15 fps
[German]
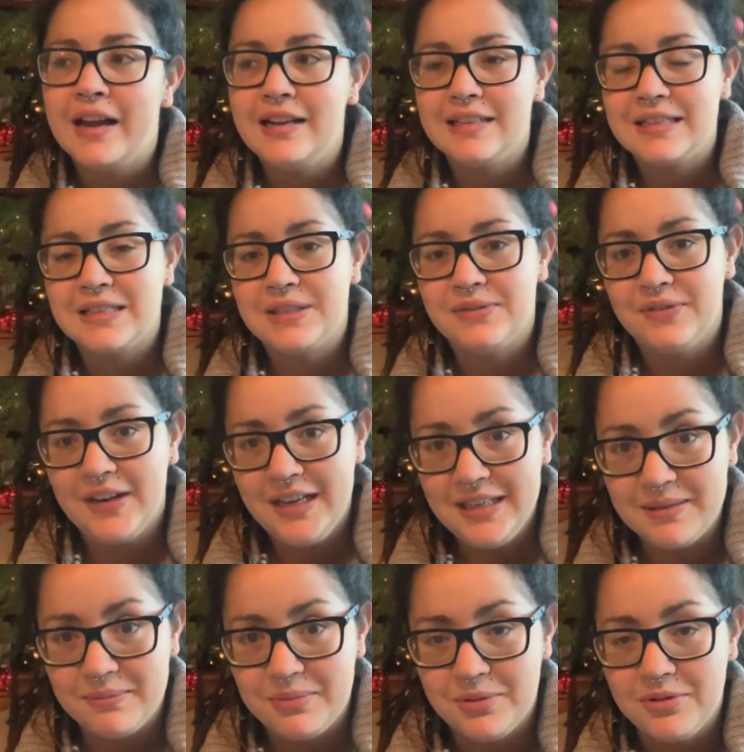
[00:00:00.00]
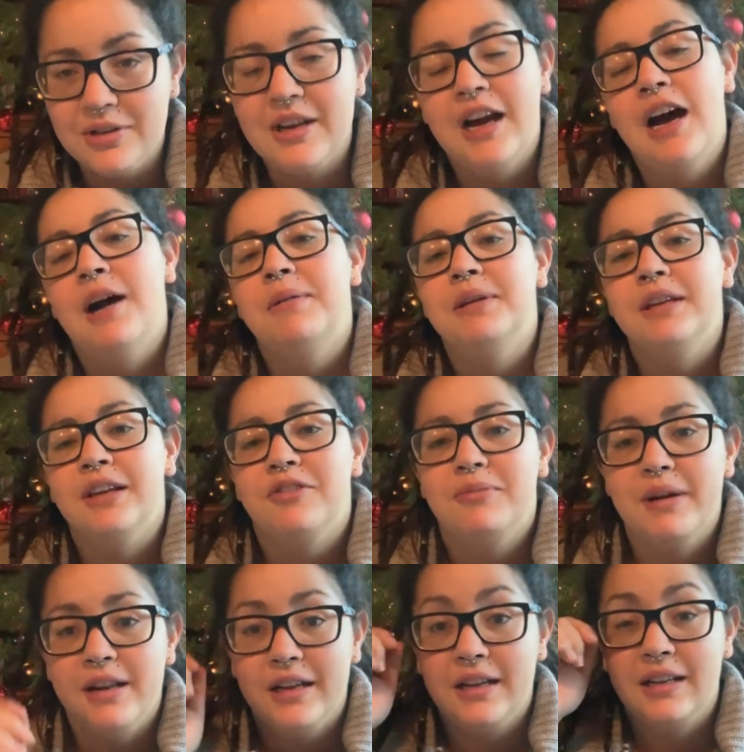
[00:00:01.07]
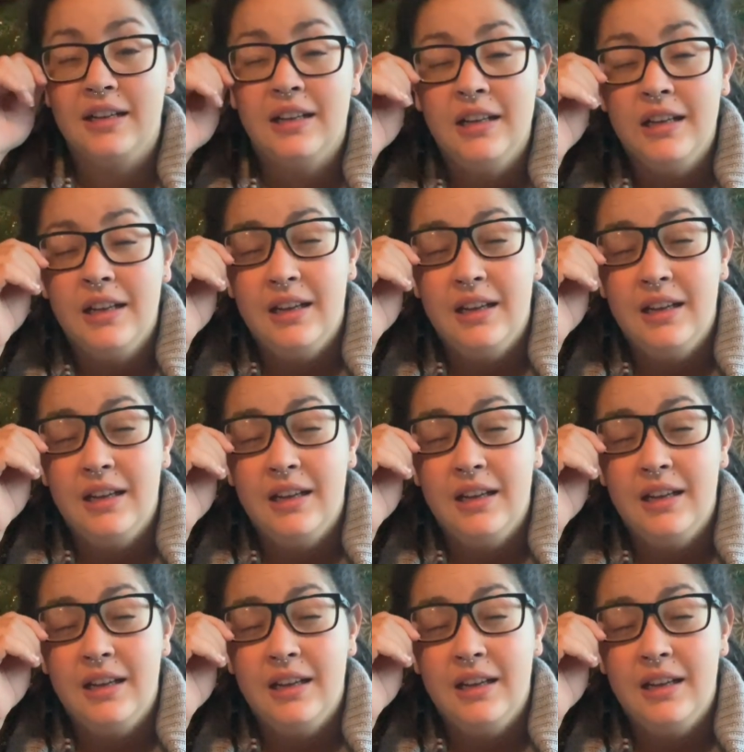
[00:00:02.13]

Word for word: Als zweiten Punkt habe ich auf meiner